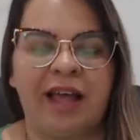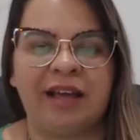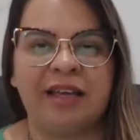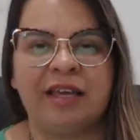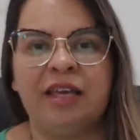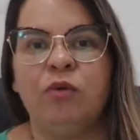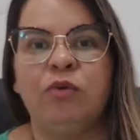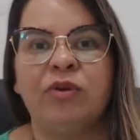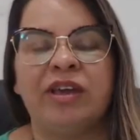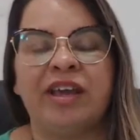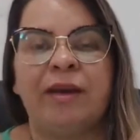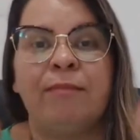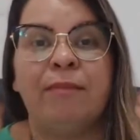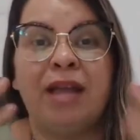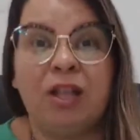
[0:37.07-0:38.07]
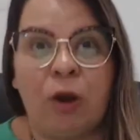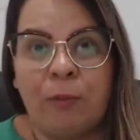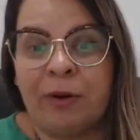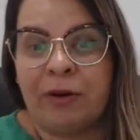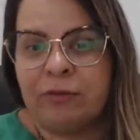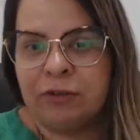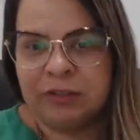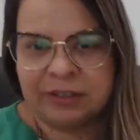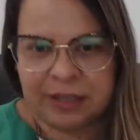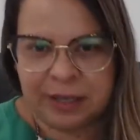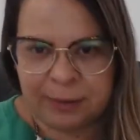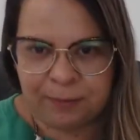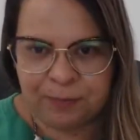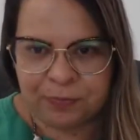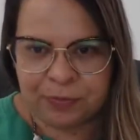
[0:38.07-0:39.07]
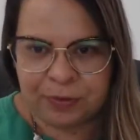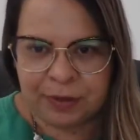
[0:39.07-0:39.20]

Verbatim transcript: aqui o que, que é melhor para você.